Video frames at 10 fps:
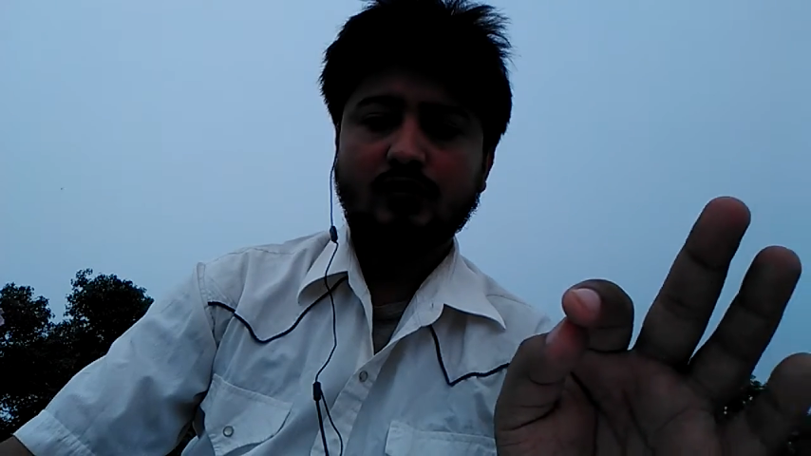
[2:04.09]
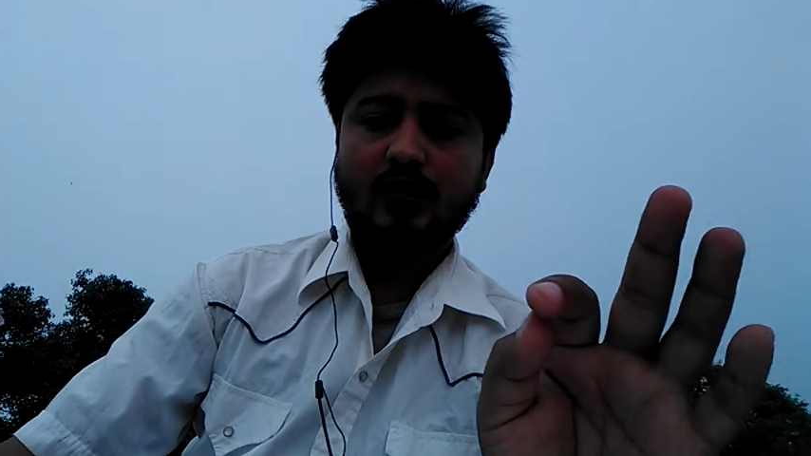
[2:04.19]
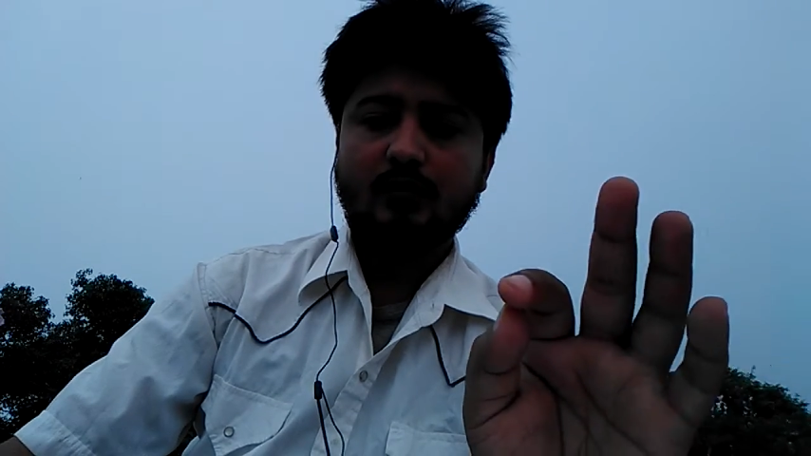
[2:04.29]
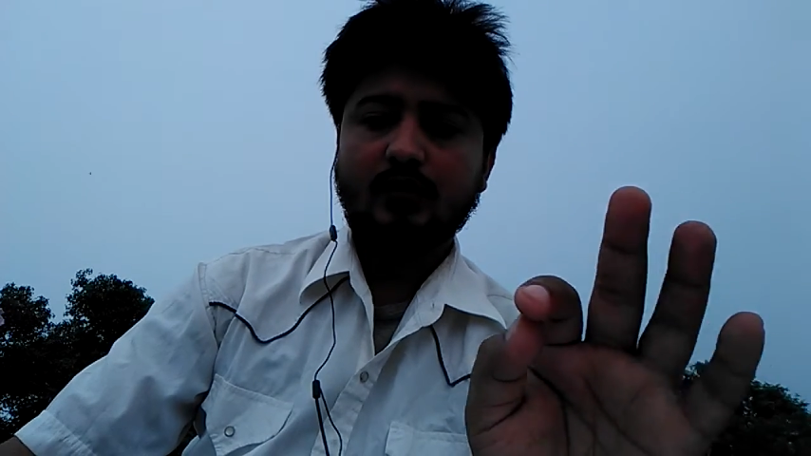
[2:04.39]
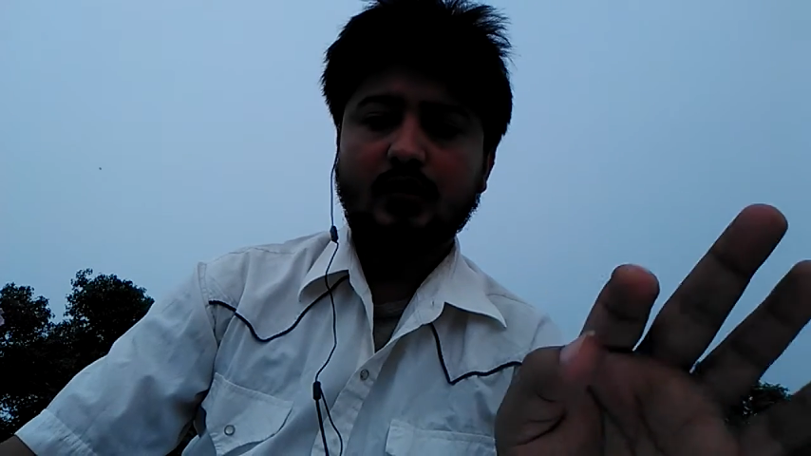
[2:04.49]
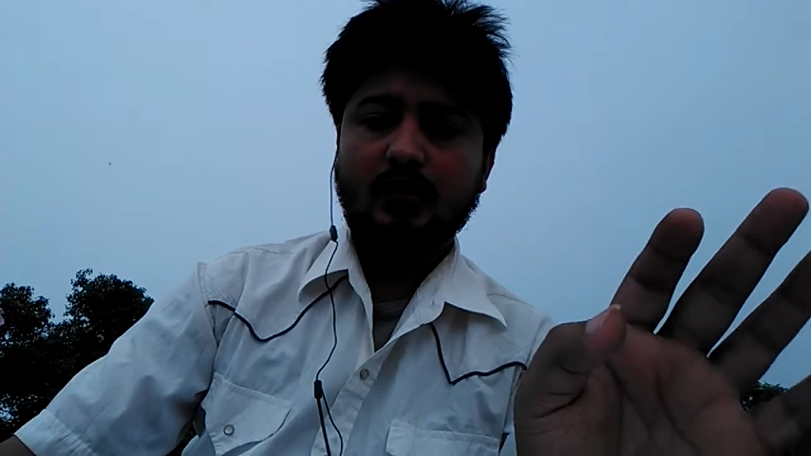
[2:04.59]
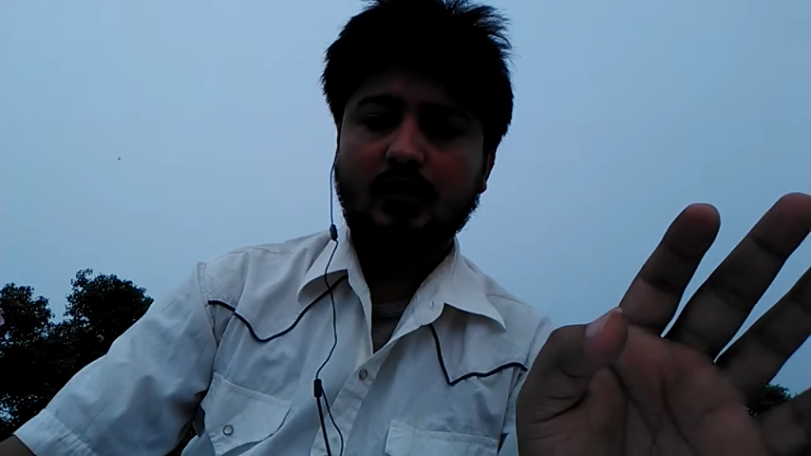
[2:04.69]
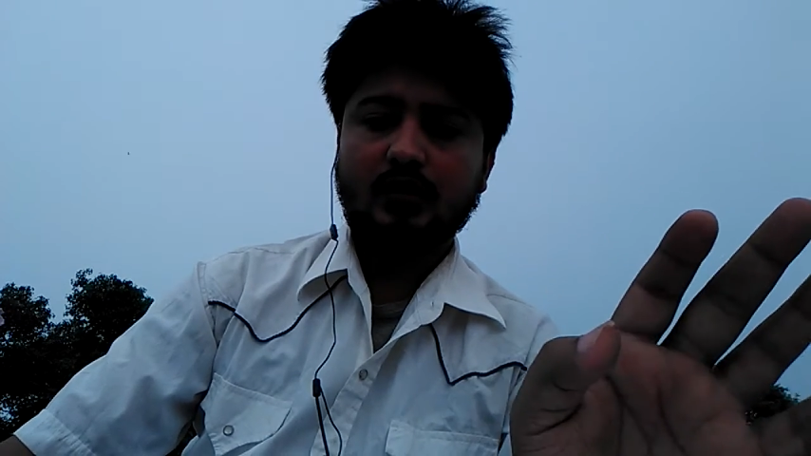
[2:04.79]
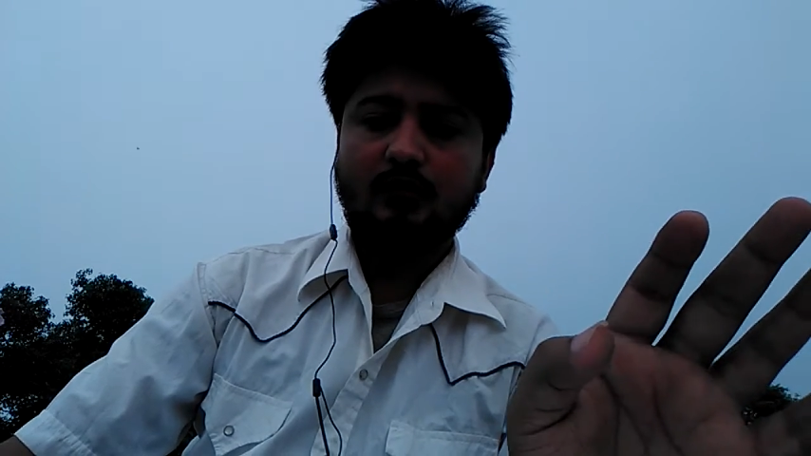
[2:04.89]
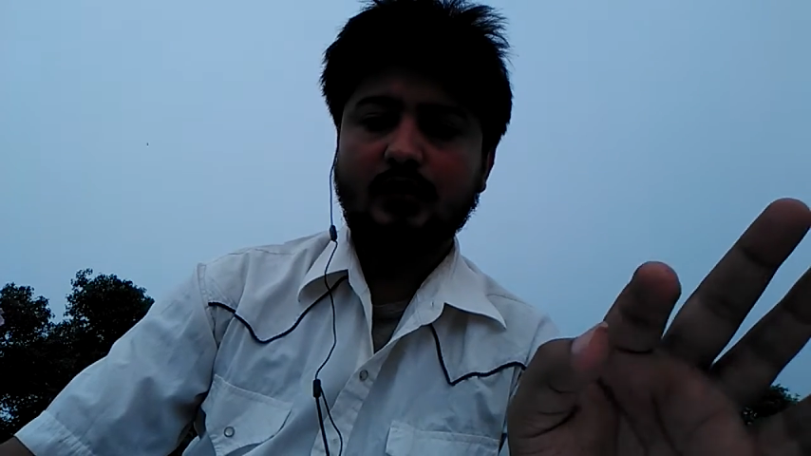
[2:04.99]
कि अब
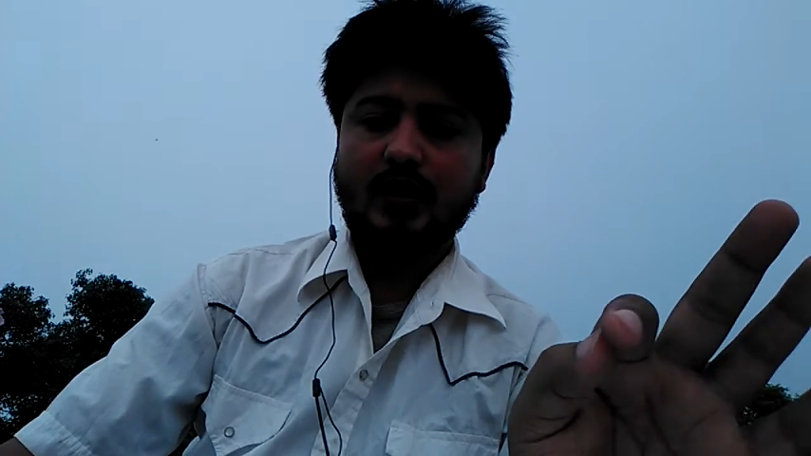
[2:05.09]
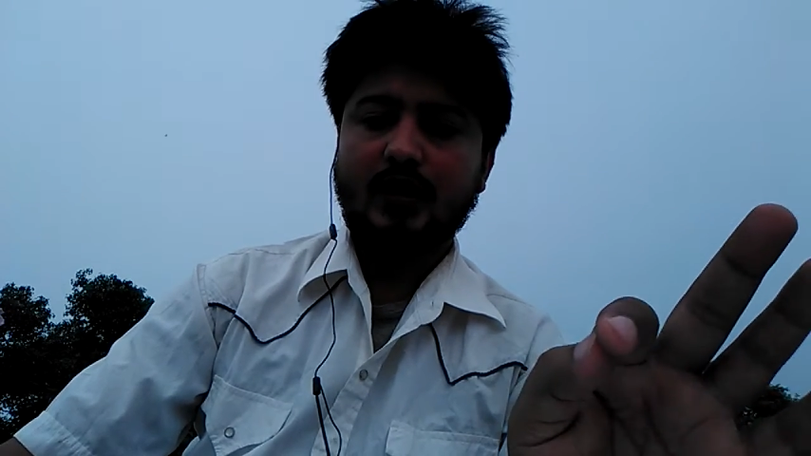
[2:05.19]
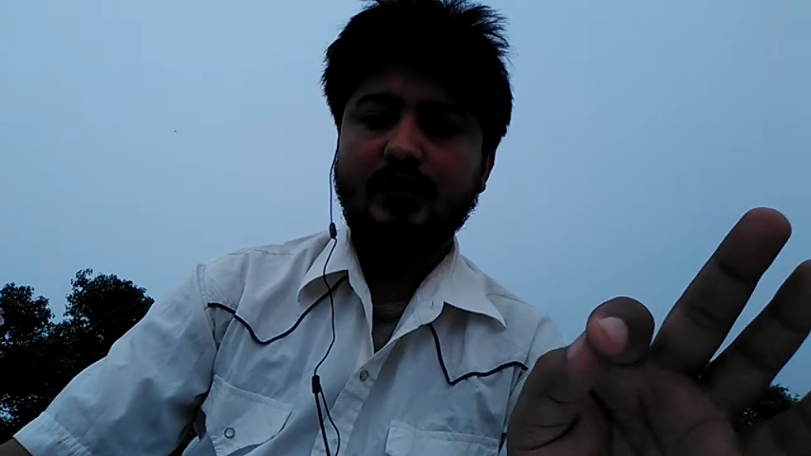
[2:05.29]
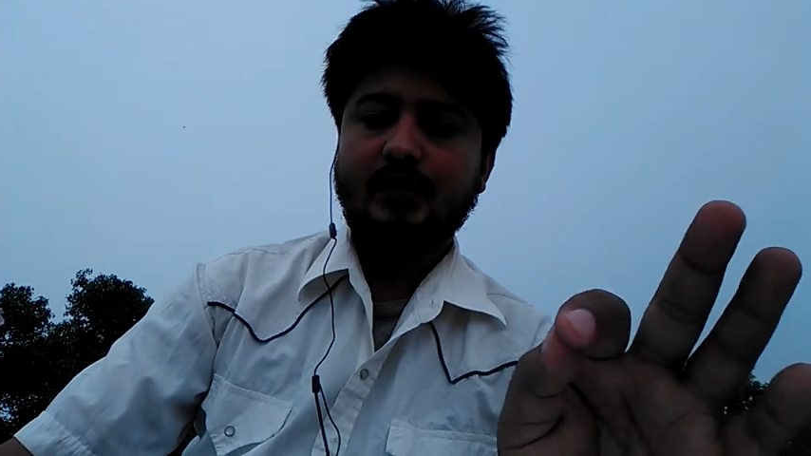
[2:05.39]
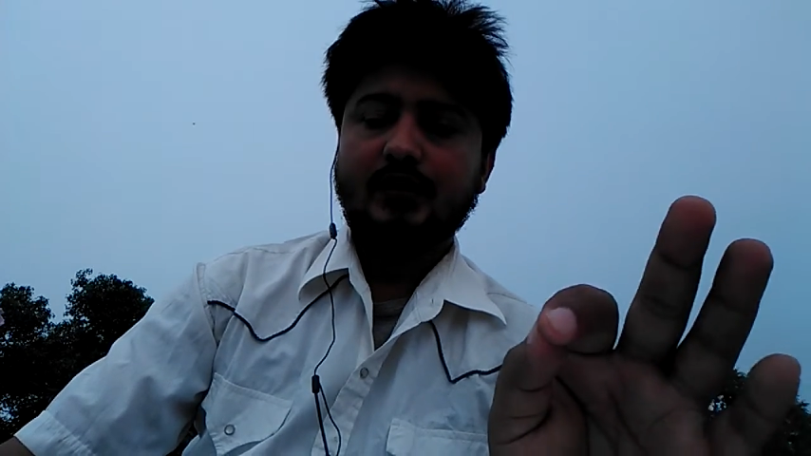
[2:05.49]
खत्म हो गया है